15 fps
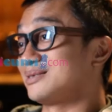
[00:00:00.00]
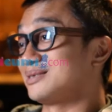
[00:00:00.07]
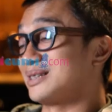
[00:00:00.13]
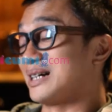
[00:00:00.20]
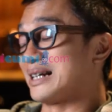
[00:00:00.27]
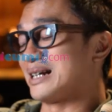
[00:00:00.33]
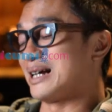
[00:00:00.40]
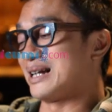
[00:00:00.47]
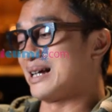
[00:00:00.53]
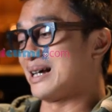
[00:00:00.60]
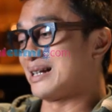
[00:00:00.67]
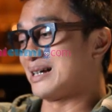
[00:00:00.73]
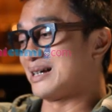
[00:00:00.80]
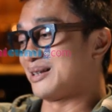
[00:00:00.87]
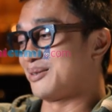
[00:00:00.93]
Karena
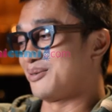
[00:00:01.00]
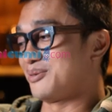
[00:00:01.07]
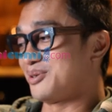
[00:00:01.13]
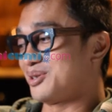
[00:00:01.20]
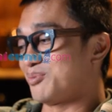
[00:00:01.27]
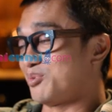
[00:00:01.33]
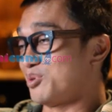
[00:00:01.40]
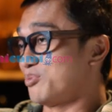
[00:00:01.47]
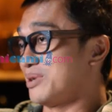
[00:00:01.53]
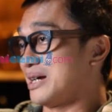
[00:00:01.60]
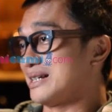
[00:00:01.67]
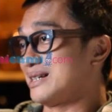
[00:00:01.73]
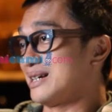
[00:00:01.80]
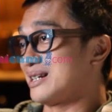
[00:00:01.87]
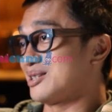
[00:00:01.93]
anak-anak itu sebelum
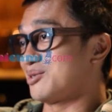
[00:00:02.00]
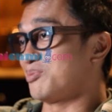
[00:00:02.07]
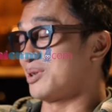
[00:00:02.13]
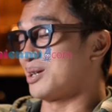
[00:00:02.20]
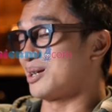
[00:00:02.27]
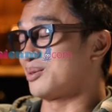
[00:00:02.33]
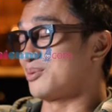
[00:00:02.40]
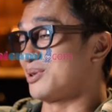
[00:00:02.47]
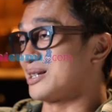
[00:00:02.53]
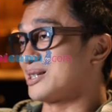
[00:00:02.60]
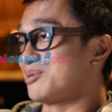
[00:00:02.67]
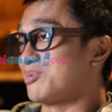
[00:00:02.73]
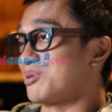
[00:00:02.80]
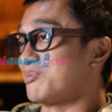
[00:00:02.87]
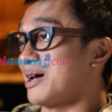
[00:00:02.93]
belajar sebenarnya
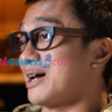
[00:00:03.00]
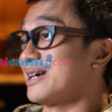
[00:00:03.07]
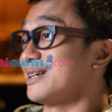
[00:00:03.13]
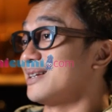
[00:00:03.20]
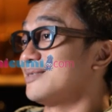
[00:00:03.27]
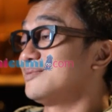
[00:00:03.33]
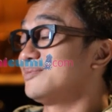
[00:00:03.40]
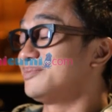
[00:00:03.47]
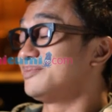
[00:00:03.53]
tugasnya bermain.